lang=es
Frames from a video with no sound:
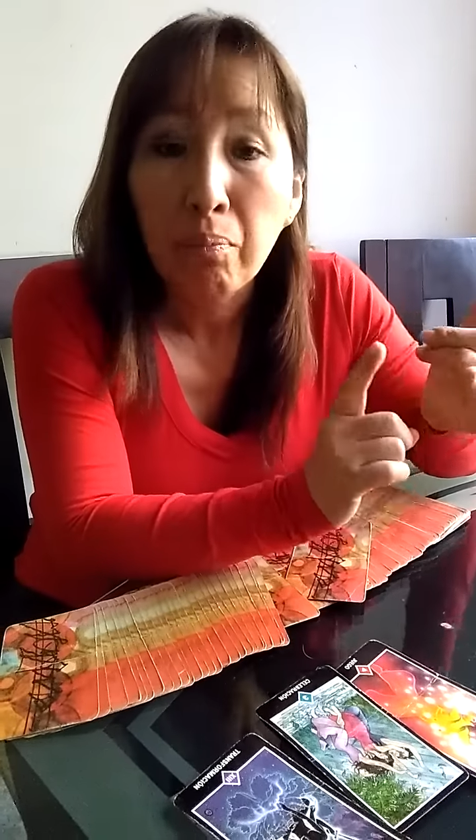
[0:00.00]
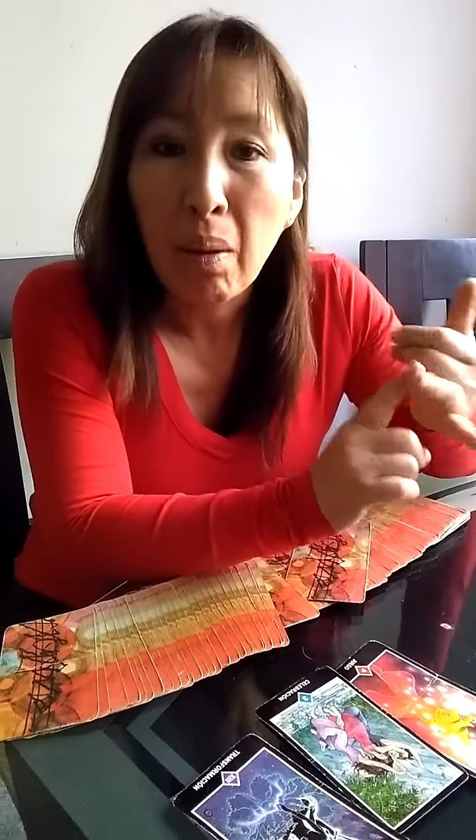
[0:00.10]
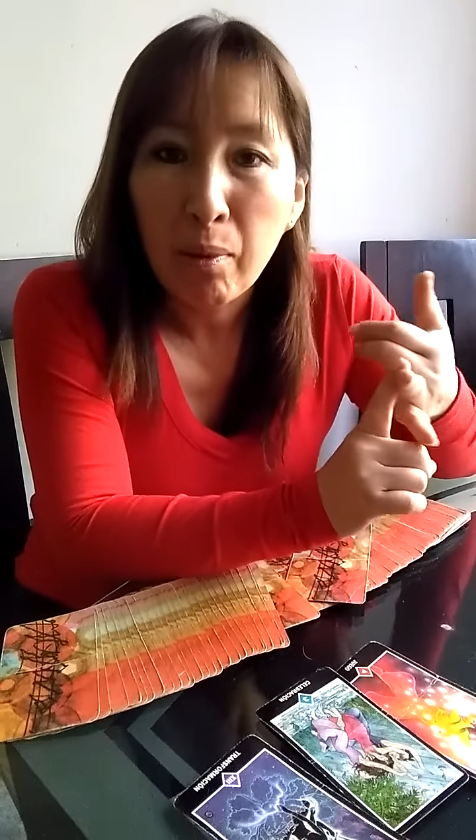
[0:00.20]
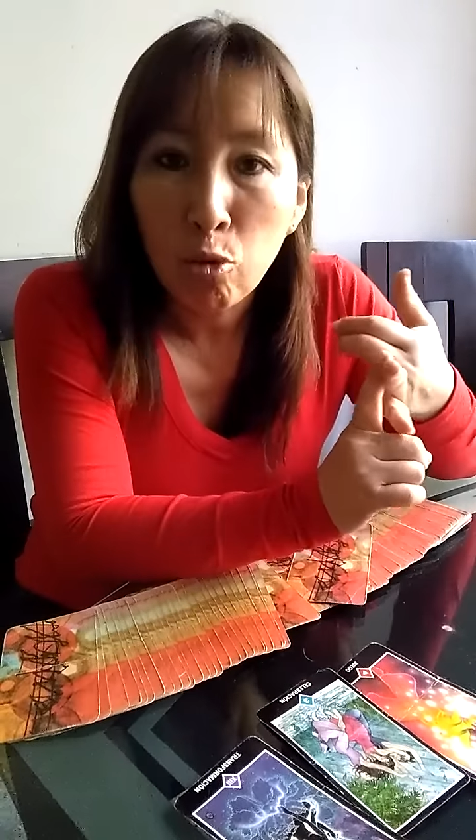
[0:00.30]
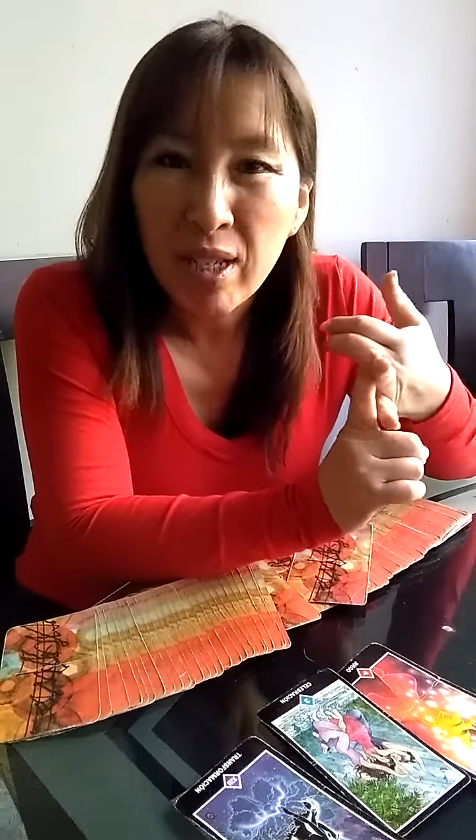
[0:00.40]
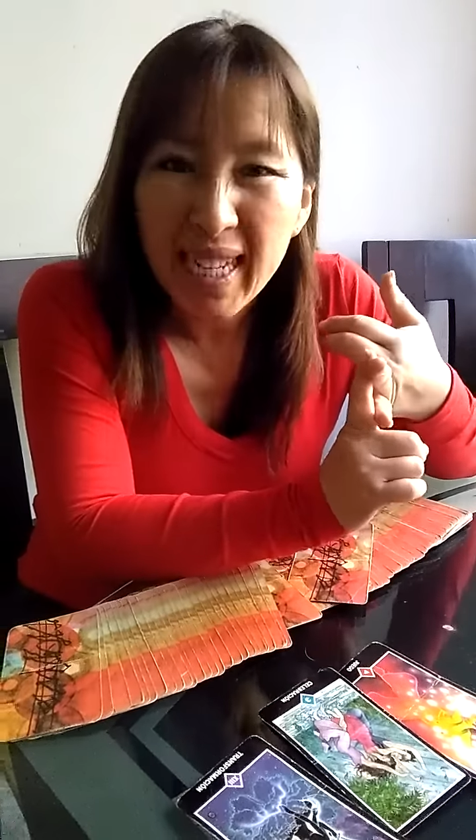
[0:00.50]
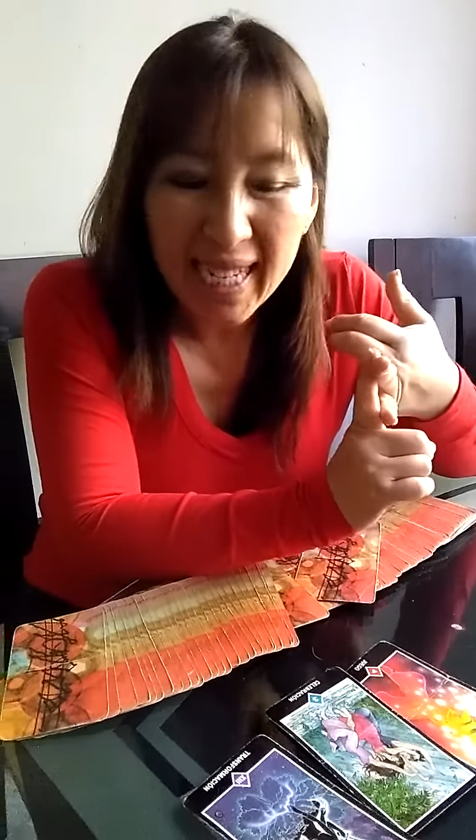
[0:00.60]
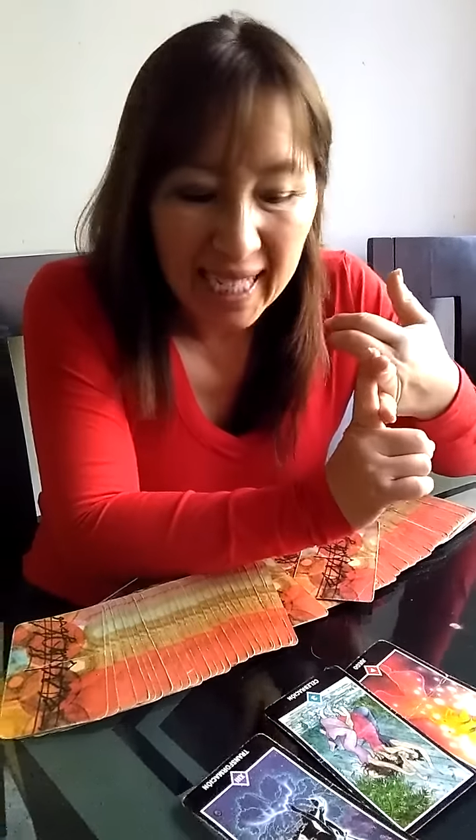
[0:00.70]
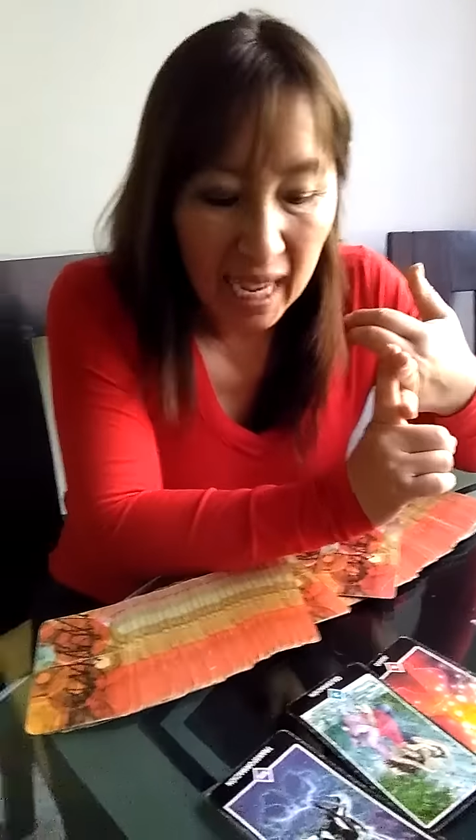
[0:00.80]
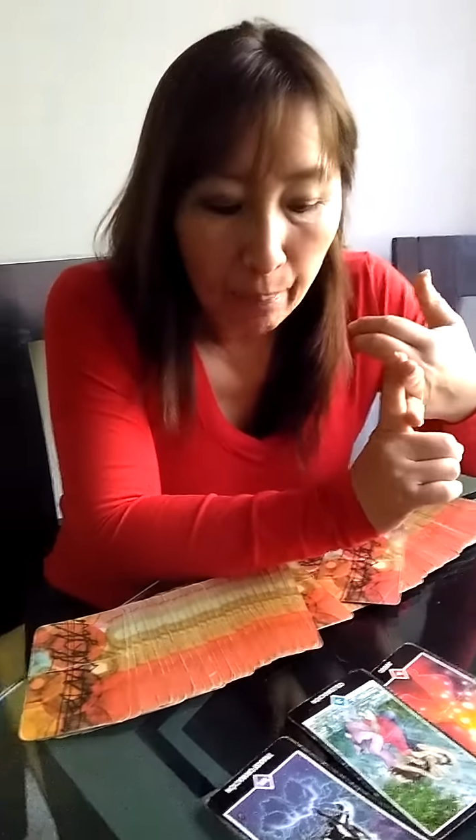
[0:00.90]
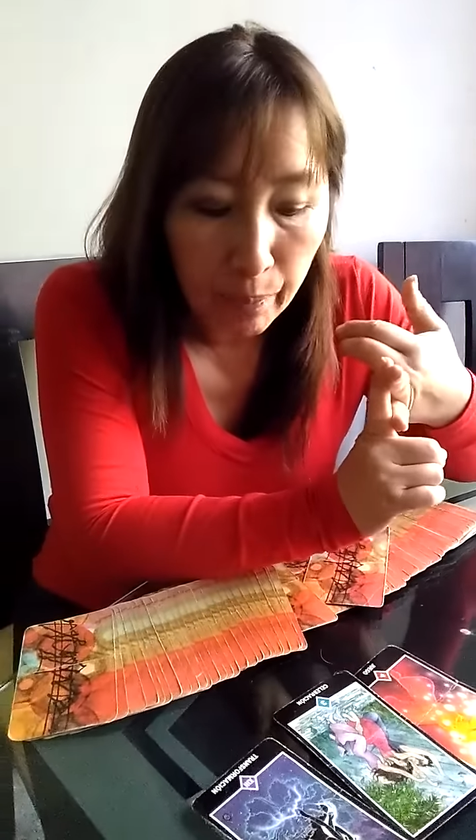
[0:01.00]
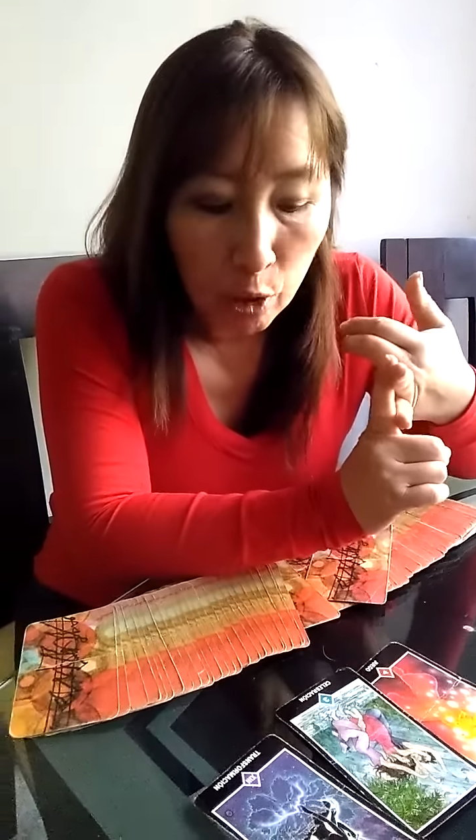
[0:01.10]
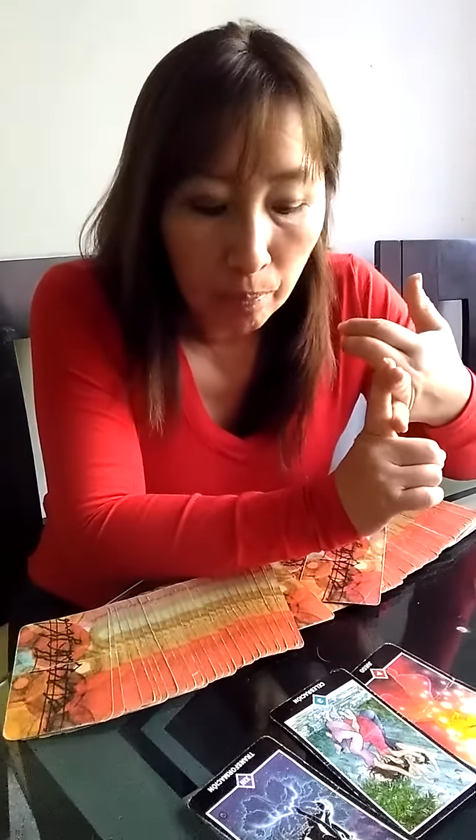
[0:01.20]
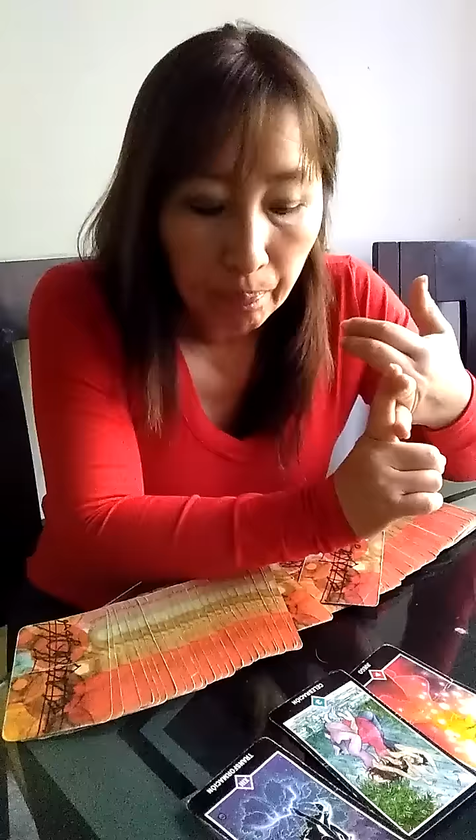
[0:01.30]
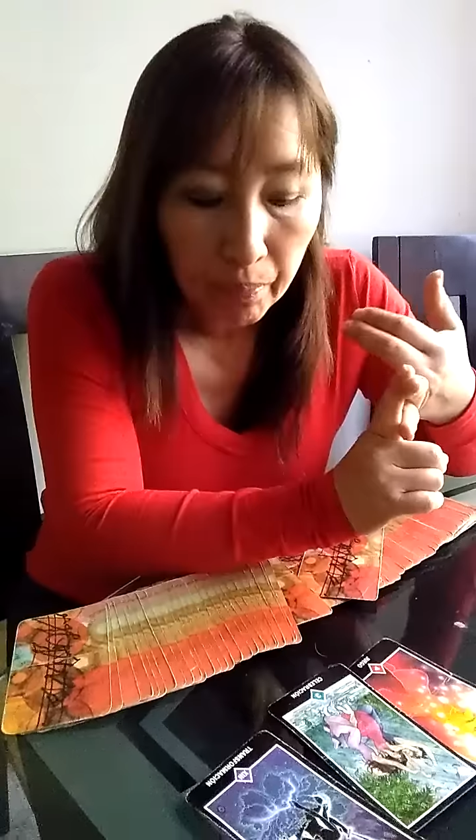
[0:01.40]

va a haber un gran cambio